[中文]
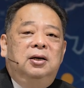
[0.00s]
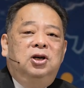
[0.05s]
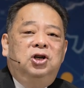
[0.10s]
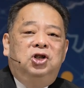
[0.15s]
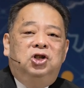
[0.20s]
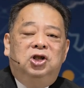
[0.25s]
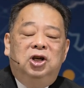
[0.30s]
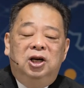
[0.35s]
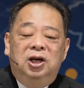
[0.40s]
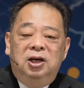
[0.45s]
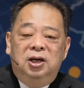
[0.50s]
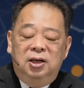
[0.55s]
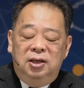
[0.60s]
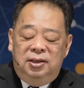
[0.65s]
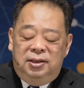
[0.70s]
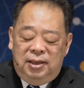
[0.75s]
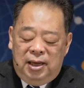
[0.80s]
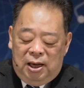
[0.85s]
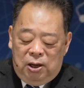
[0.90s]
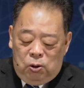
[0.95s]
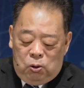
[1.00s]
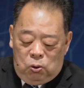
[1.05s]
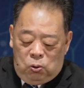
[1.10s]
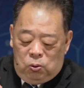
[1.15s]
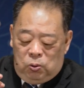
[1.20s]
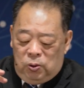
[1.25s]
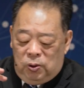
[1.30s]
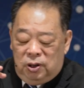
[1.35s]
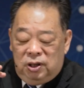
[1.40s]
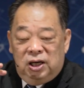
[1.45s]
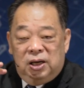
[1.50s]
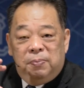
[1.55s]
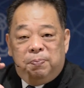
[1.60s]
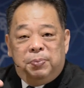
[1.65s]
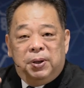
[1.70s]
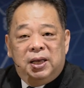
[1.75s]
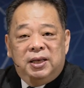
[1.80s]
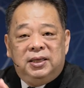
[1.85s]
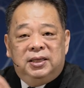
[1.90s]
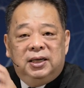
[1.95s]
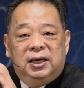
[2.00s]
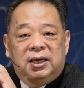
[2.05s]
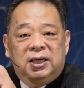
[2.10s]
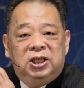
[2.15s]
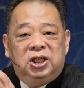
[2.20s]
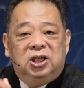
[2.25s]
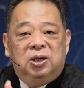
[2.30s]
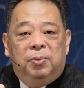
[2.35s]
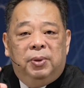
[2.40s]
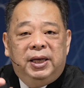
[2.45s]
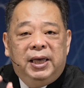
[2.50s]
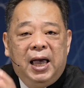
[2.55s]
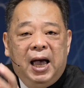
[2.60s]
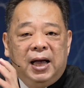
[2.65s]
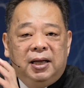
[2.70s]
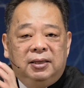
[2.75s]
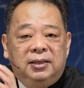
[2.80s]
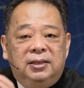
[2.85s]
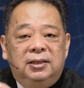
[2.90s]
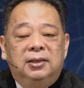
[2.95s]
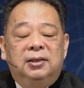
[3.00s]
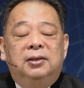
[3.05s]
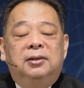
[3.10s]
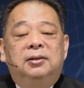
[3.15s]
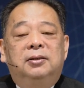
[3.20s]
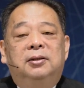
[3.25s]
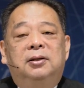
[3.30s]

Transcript: 神更在乎你变成什么样子了。